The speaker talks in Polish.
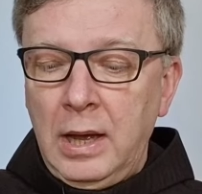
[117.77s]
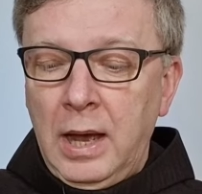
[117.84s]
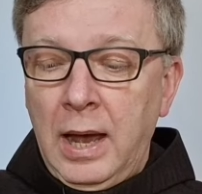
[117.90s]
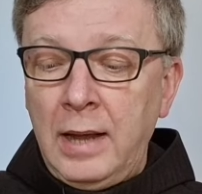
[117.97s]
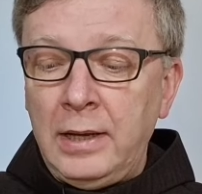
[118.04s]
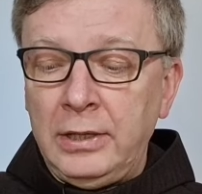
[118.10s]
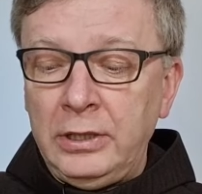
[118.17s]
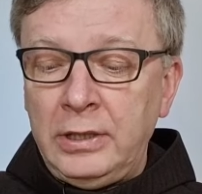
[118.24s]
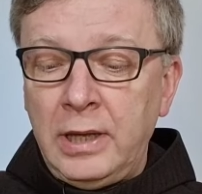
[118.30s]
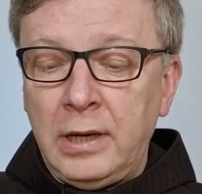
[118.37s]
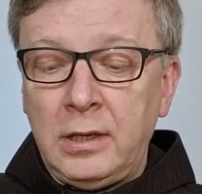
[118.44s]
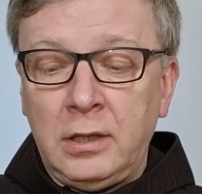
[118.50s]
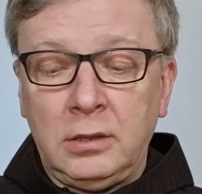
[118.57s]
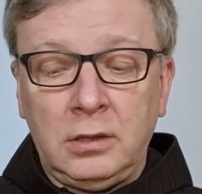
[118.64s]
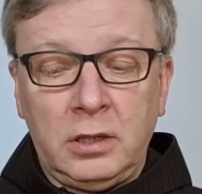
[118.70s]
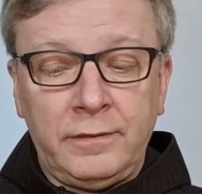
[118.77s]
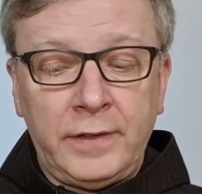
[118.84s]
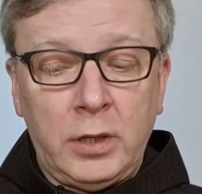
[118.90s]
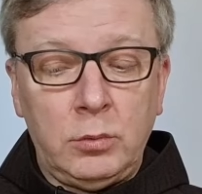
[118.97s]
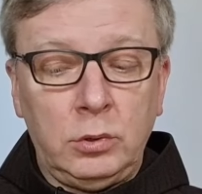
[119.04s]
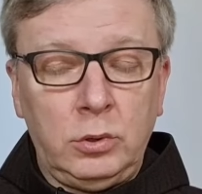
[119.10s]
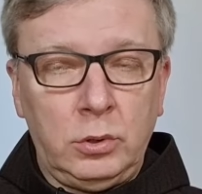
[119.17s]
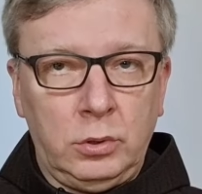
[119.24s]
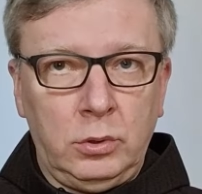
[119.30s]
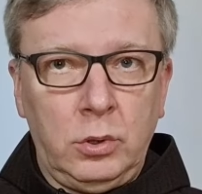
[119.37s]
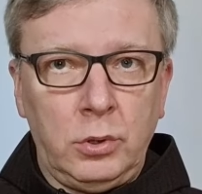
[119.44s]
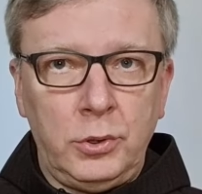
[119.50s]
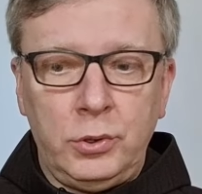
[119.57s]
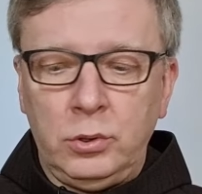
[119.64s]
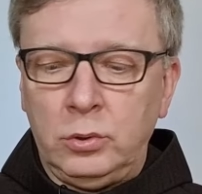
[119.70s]
ale i tak trwało to
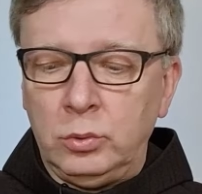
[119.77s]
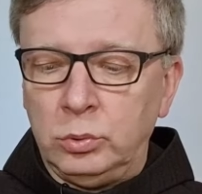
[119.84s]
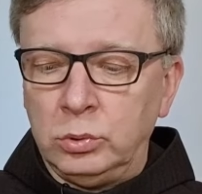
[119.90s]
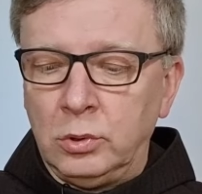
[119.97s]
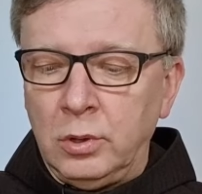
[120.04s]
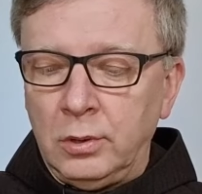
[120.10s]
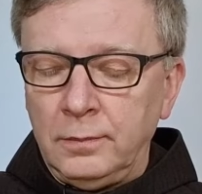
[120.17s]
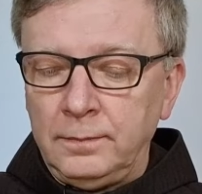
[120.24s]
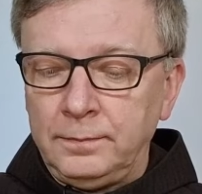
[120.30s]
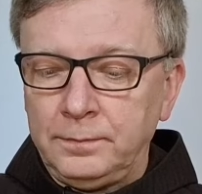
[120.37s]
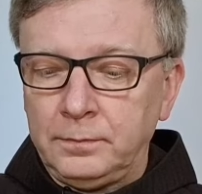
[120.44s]
dość długo.